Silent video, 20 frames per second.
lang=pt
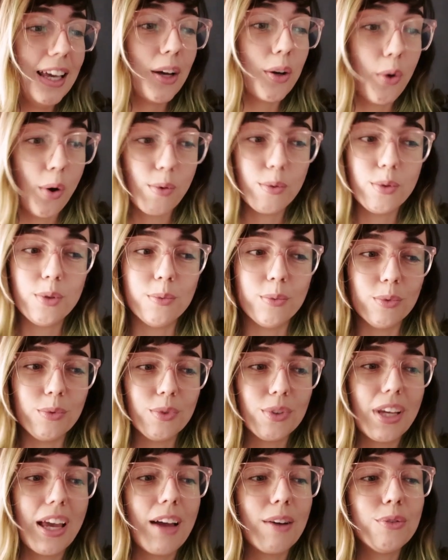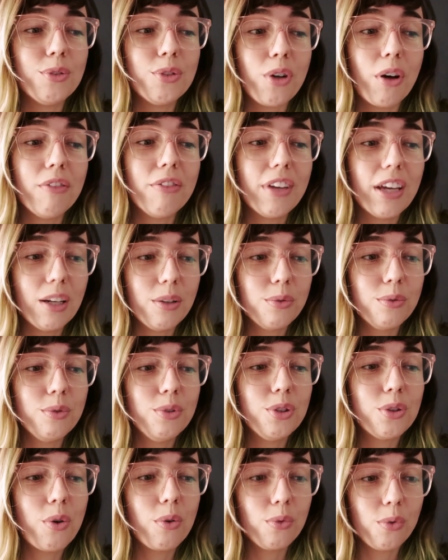Goldmund é um jovem aluno
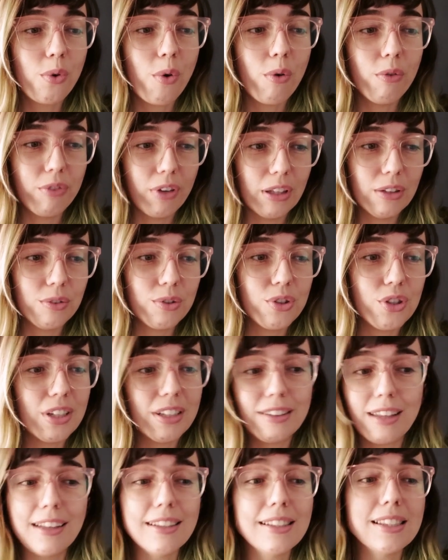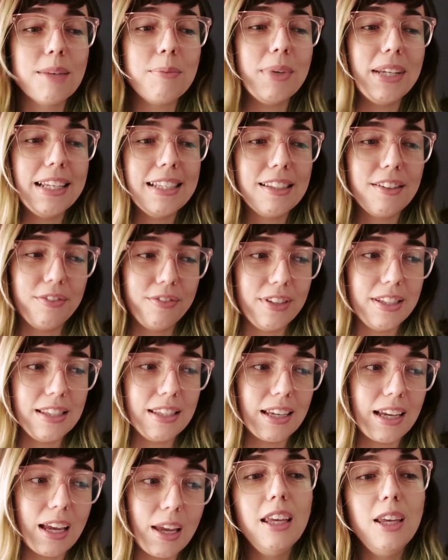de, do convento de intensa beleza
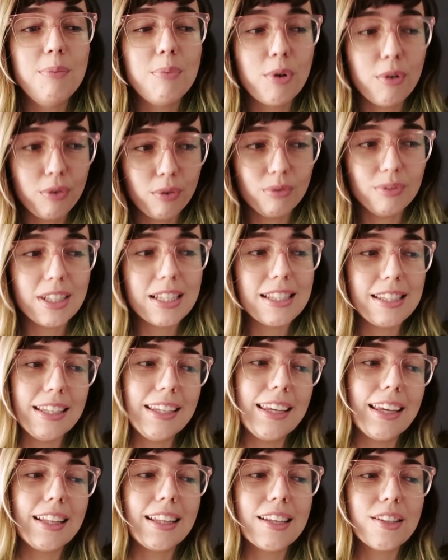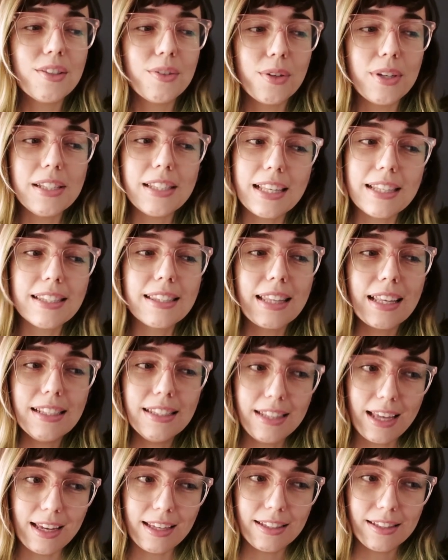física e profundas inquietações
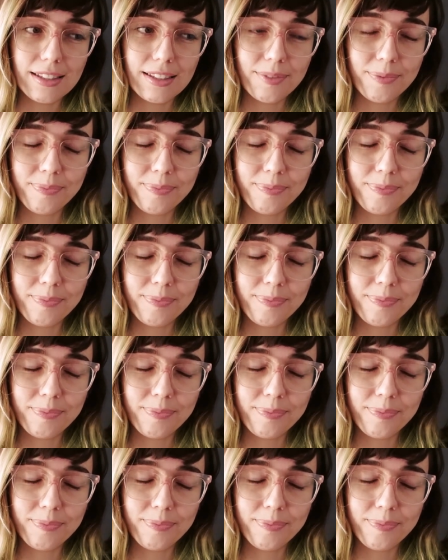existenciais.